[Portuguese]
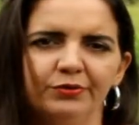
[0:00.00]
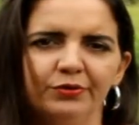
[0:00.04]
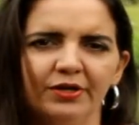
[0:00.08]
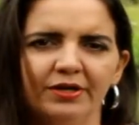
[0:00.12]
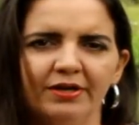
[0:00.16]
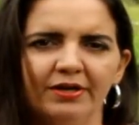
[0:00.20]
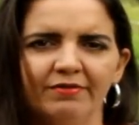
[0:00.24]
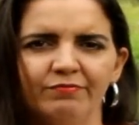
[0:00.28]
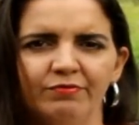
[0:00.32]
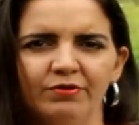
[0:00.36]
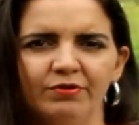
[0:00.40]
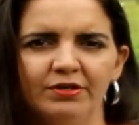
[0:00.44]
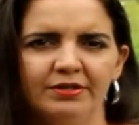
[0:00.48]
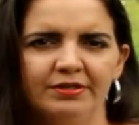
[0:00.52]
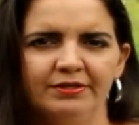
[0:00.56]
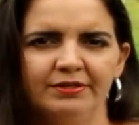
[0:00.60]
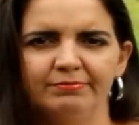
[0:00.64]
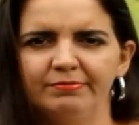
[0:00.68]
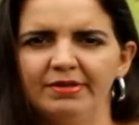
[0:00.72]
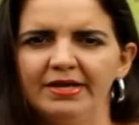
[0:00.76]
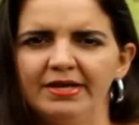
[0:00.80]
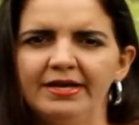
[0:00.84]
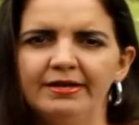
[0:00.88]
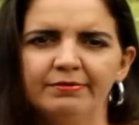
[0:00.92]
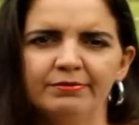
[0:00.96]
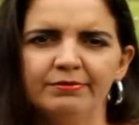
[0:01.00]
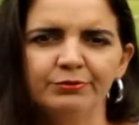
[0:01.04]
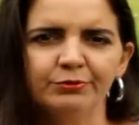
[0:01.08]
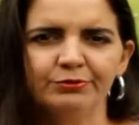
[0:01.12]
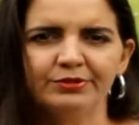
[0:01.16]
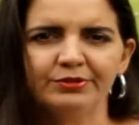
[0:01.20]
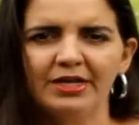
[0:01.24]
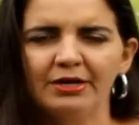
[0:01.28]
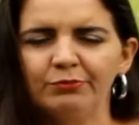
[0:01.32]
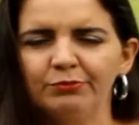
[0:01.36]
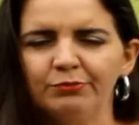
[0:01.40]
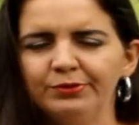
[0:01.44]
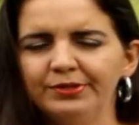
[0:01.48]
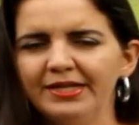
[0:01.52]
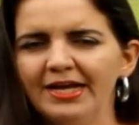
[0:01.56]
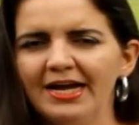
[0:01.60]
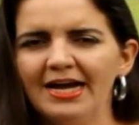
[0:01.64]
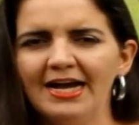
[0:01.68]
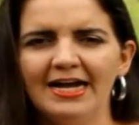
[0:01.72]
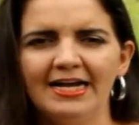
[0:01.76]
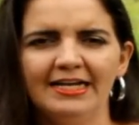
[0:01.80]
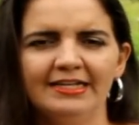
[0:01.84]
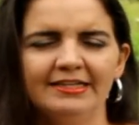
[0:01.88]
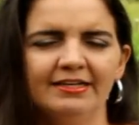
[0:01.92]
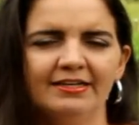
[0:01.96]
é, é né, não tá com
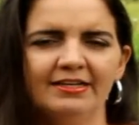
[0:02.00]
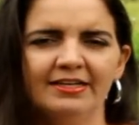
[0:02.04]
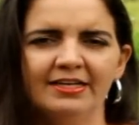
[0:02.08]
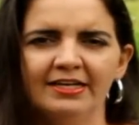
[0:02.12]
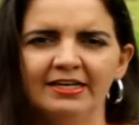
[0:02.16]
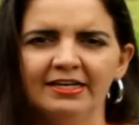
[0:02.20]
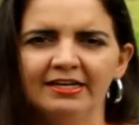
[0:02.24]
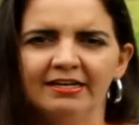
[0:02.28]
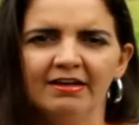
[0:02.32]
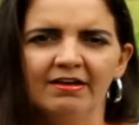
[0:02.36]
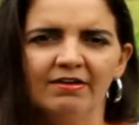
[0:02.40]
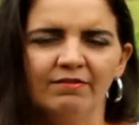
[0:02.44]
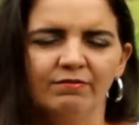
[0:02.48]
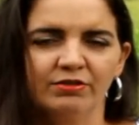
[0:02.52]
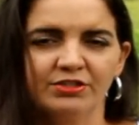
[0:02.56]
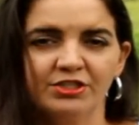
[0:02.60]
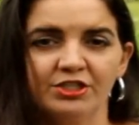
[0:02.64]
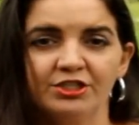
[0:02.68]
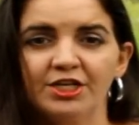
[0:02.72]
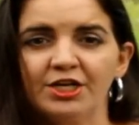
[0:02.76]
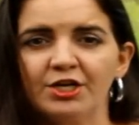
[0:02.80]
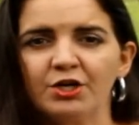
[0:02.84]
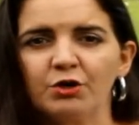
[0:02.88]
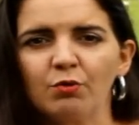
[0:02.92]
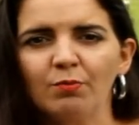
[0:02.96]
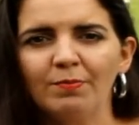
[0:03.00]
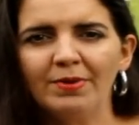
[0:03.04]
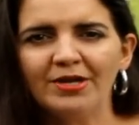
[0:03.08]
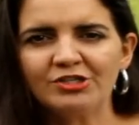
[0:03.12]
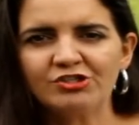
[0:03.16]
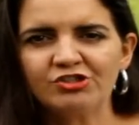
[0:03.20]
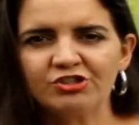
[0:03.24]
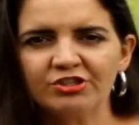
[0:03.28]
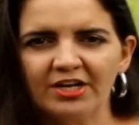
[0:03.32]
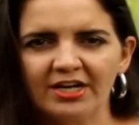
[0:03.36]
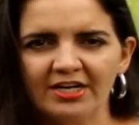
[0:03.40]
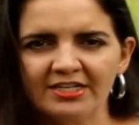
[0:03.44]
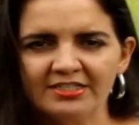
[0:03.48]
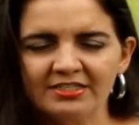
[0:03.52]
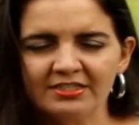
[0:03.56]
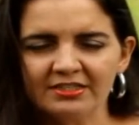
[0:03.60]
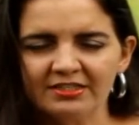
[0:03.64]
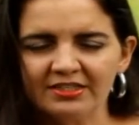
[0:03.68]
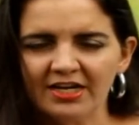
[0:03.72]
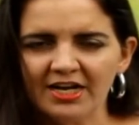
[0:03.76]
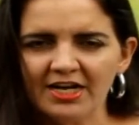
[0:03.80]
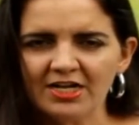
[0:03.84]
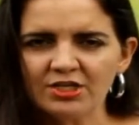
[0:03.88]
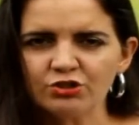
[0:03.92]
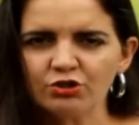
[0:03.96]
nada, que você tem que comer de 3 em
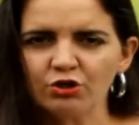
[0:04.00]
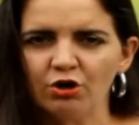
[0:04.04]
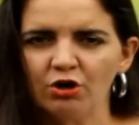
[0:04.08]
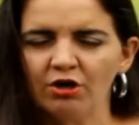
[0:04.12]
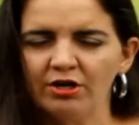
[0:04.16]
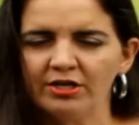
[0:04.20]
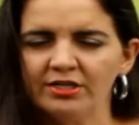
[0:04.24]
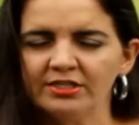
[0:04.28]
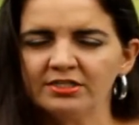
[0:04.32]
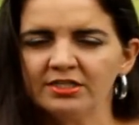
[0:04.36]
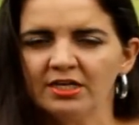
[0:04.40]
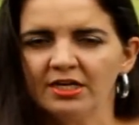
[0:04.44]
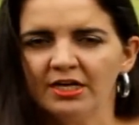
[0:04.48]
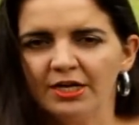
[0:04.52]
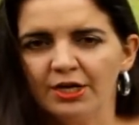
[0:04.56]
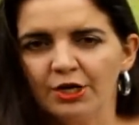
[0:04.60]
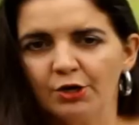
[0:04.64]
3 horas.